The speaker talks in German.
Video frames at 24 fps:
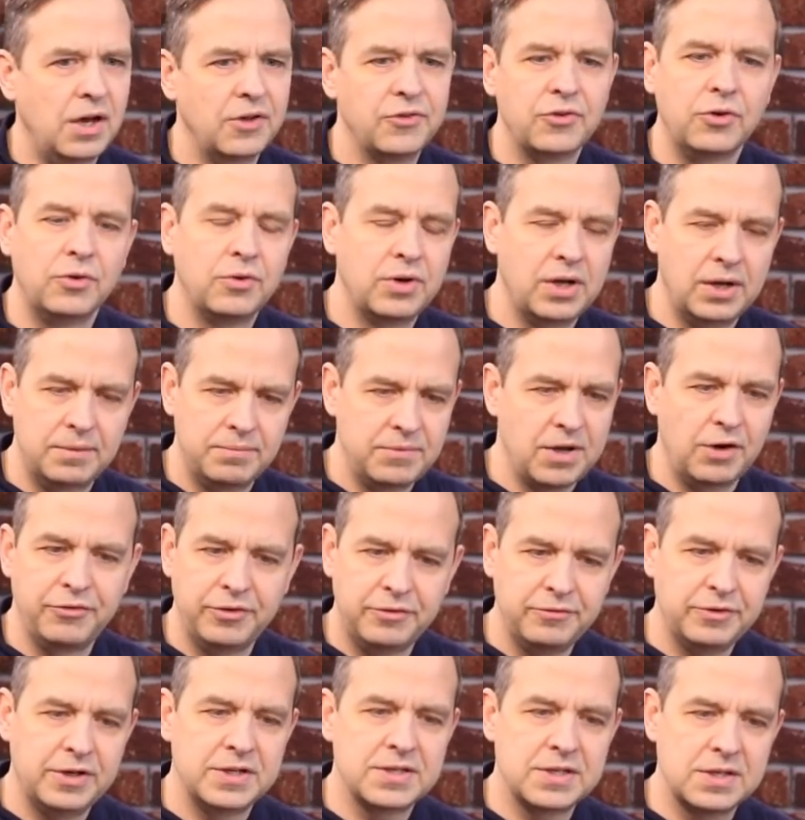Also oder auf
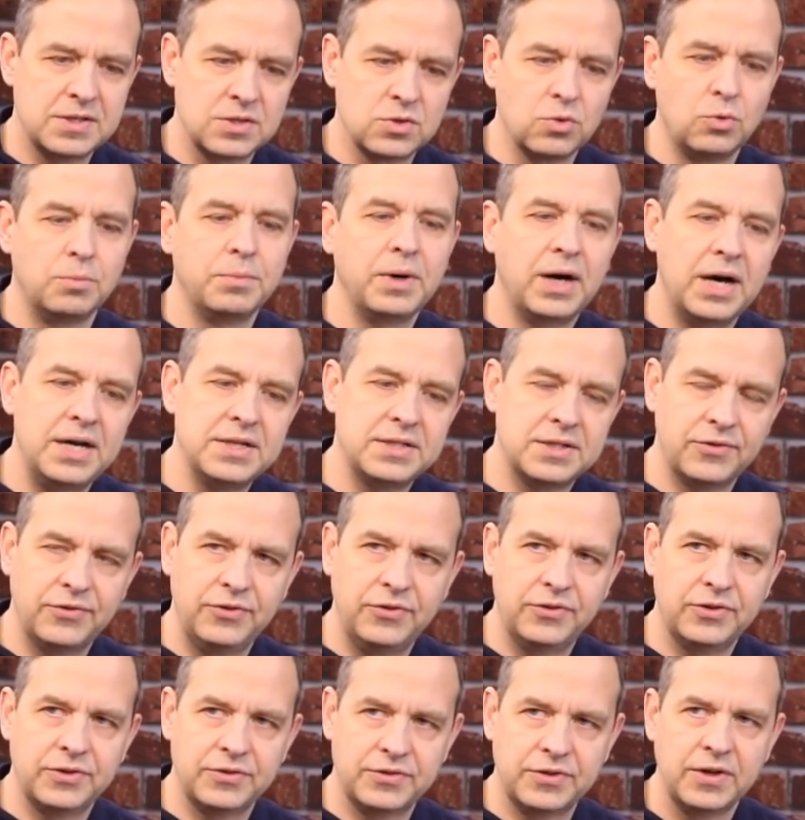jeden Fall ist er in so einem Bereich, dass
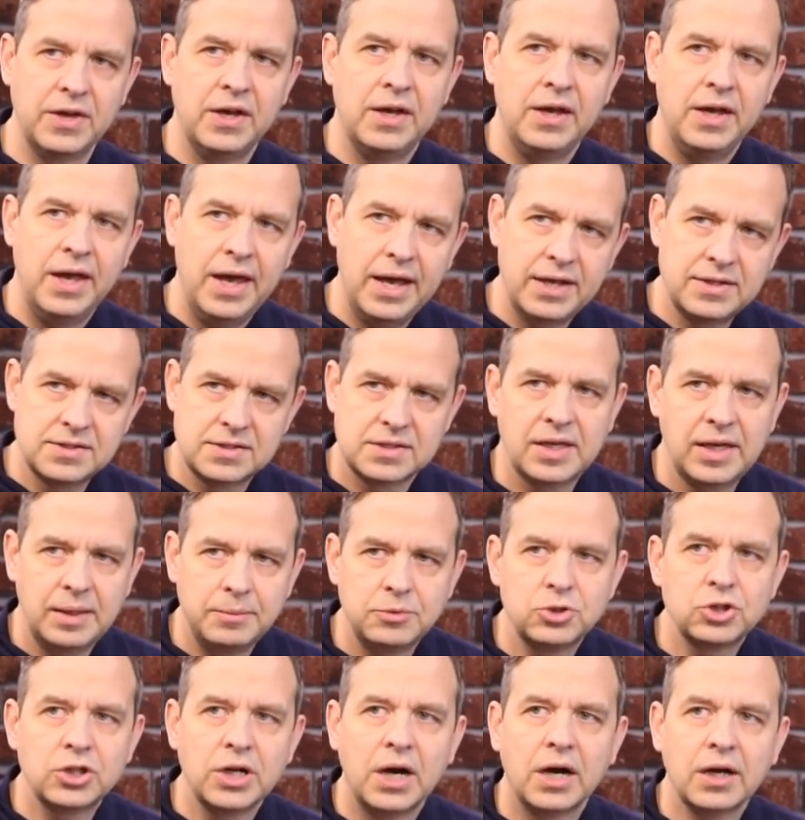dieses extrem
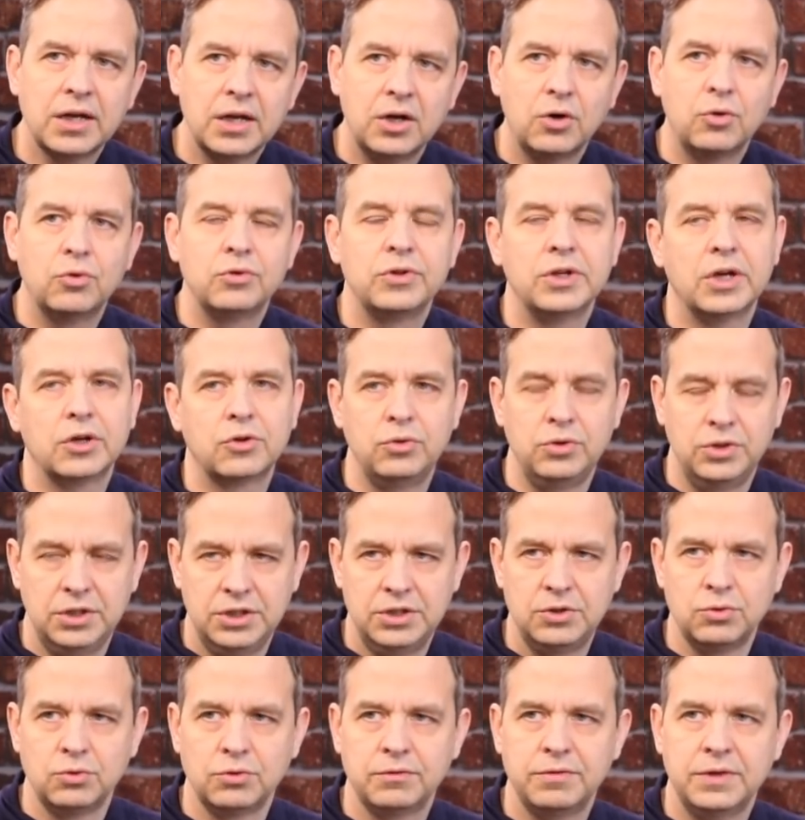starke Herunterkühlen
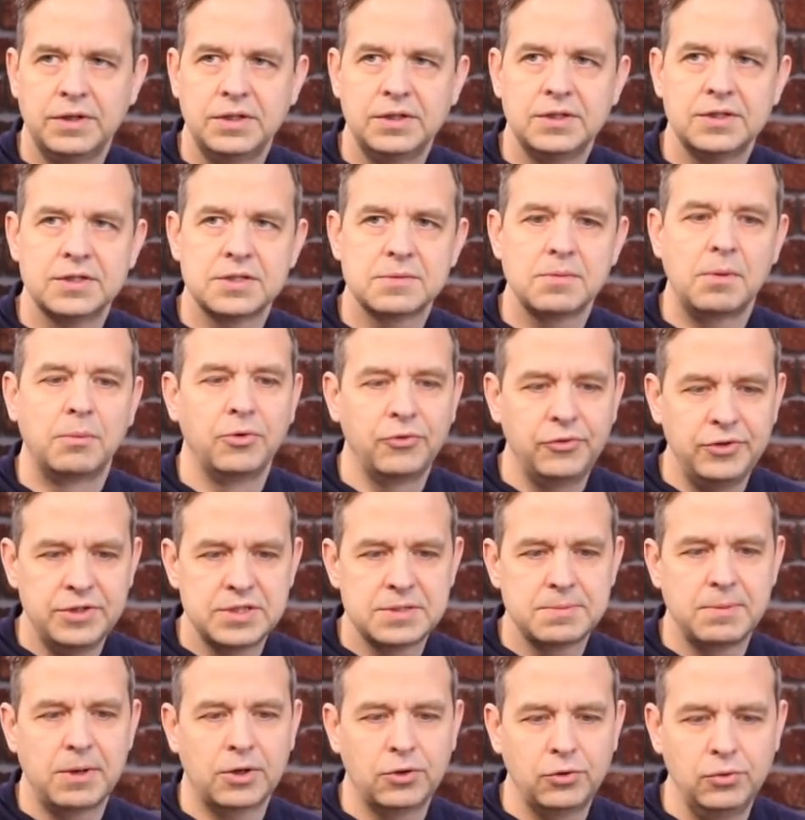nicht notwendig ist. Man muss ihn
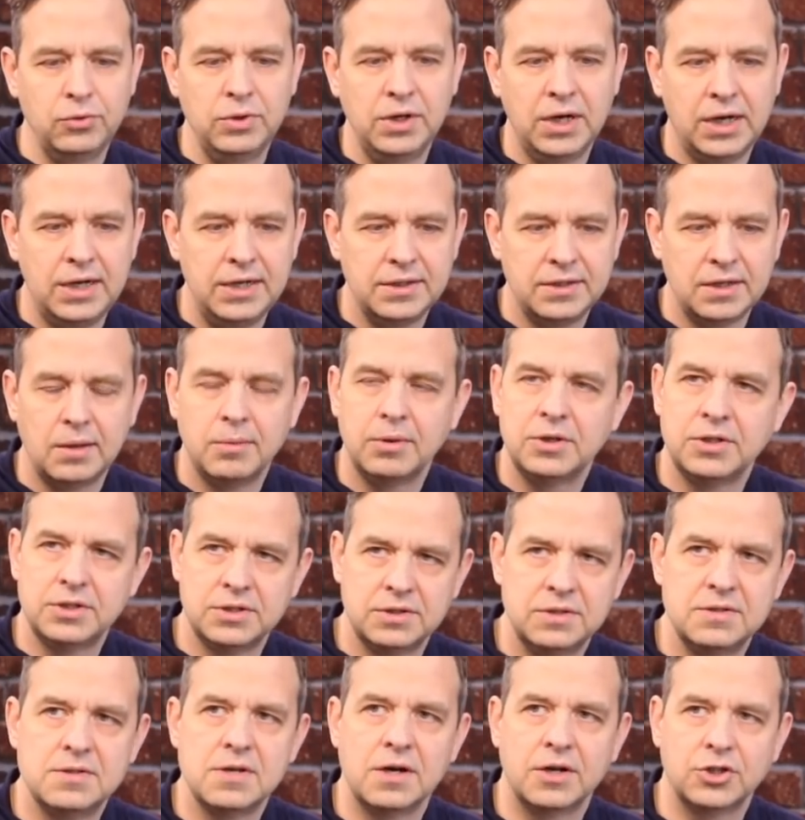zwar kühl halten, aber nicht
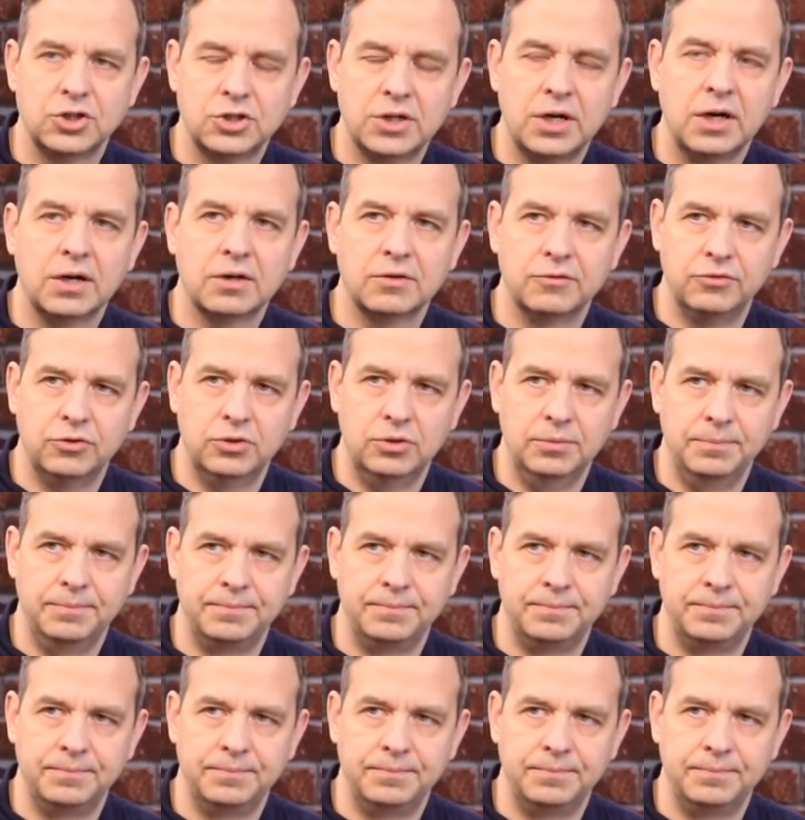in dieser starken Form.